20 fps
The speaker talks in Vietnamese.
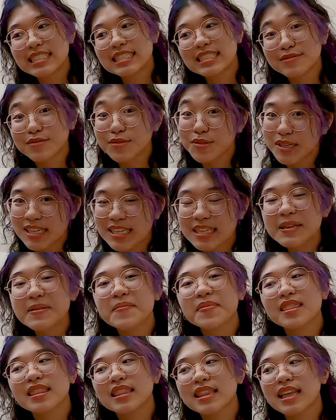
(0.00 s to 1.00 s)
vui
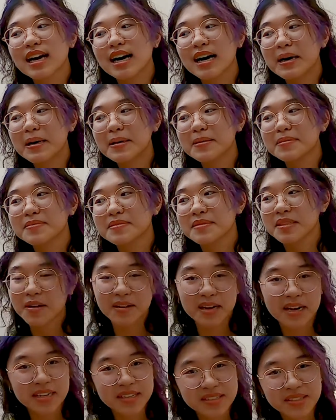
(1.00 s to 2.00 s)
um,
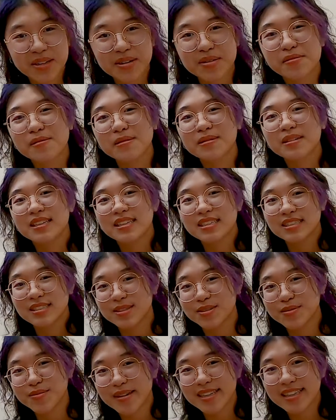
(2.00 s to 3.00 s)
ok so
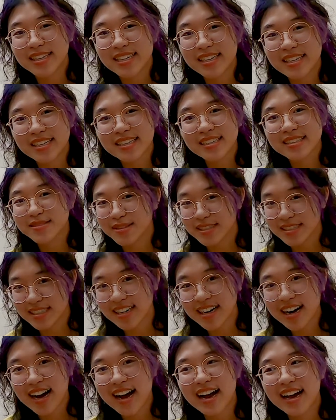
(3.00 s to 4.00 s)
Trung IT của
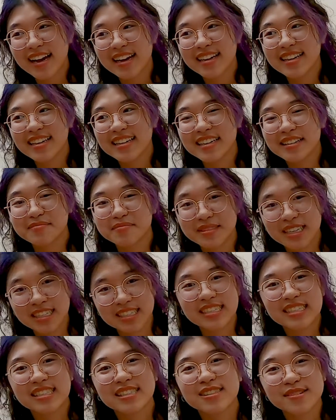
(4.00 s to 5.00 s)
chương 2 năm
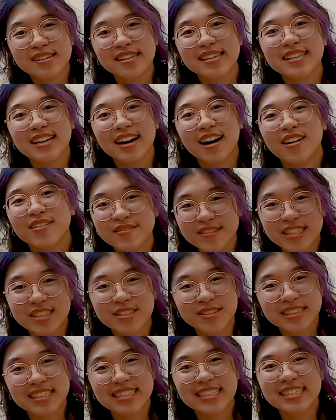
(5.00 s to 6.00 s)
19 tuổi
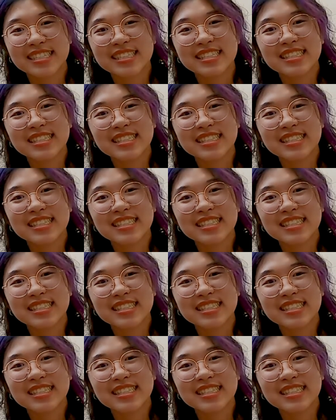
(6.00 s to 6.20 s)
officially